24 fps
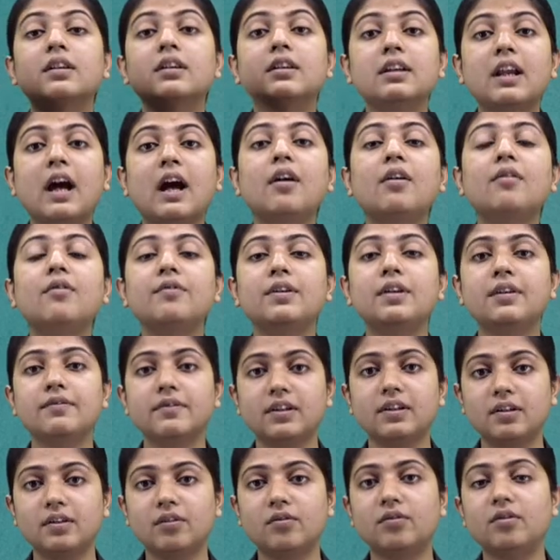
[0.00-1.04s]
Now we
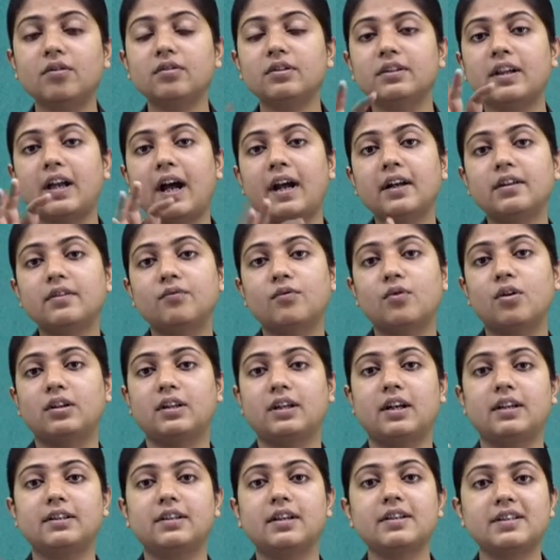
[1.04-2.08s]
will know that what
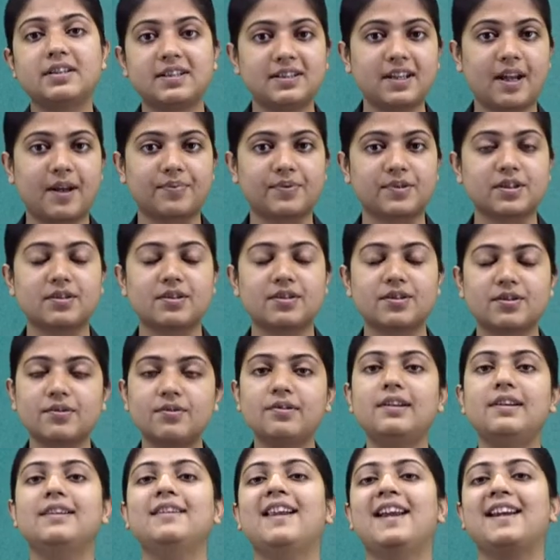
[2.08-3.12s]
are the steps. So
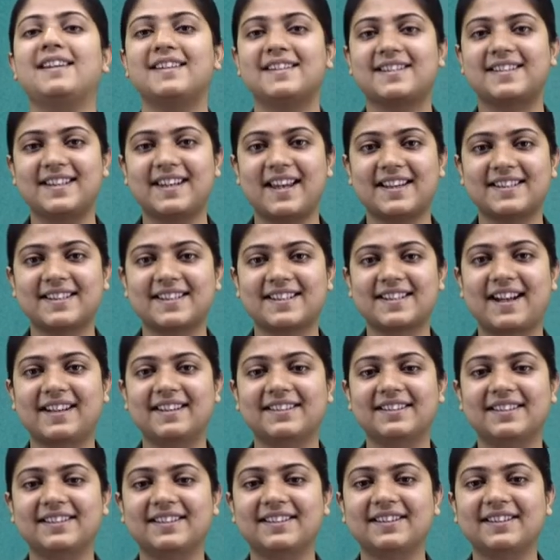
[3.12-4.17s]
let us get started.